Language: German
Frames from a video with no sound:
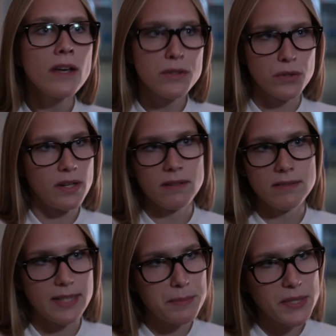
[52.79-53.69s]

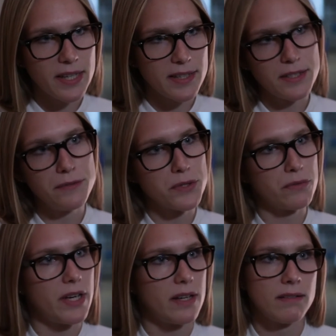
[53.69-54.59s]
sondern selbst kreativ
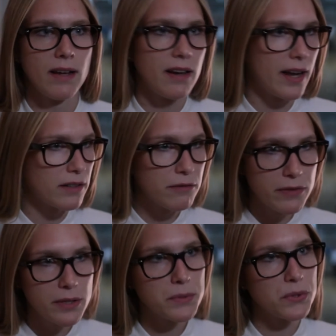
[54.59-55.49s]
zu werden, einen eigenen
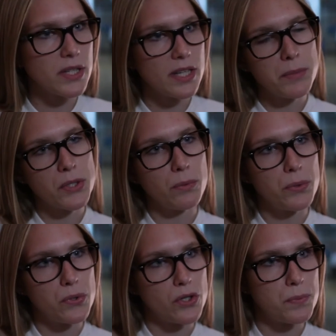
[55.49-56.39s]
Film zu drehen mit
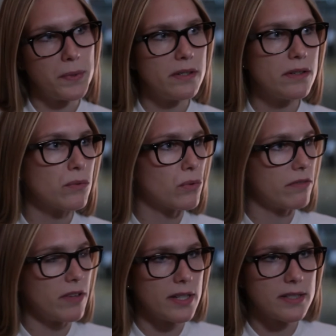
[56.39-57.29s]
Computerspielen
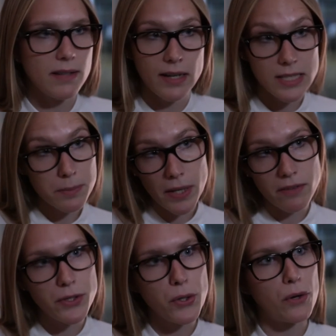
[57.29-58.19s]
oder vielleicht ein Let's
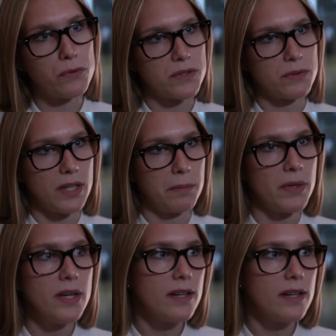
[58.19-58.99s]
Play-Video aufzunehmen.